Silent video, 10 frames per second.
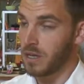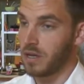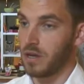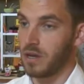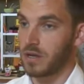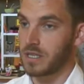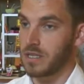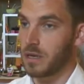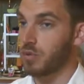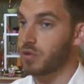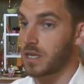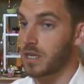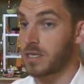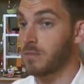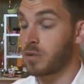euh, qui est un projet
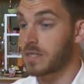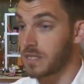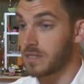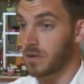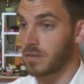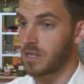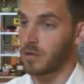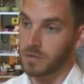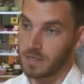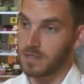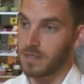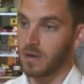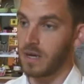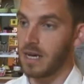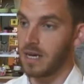quasiment de 10 ans, qui a consisté
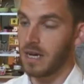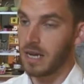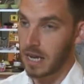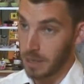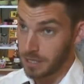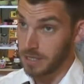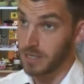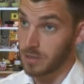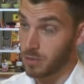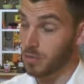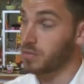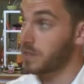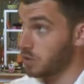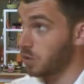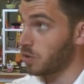en la réhabilitation du
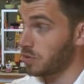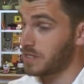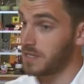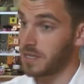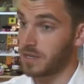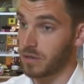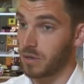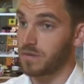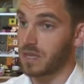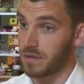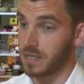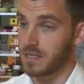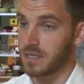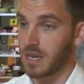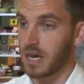site troglodytique que vous avez
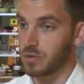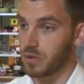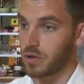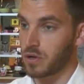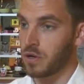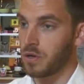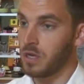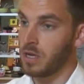ici à, Turcan,